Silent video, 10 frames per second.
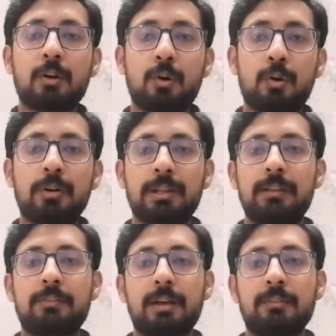एक और
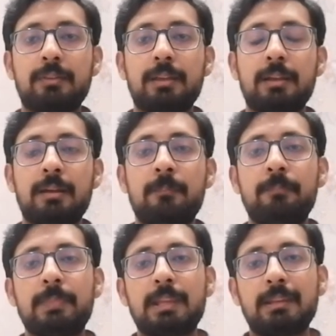एजाज ये है
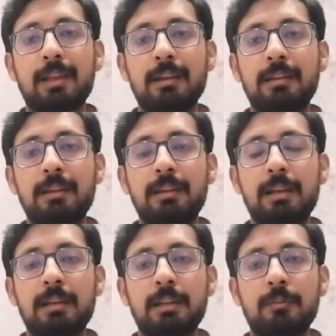कि
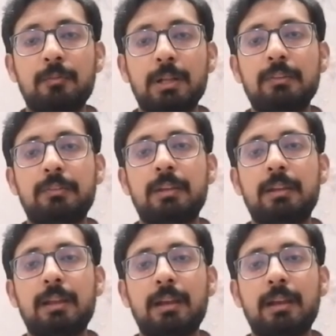1981 से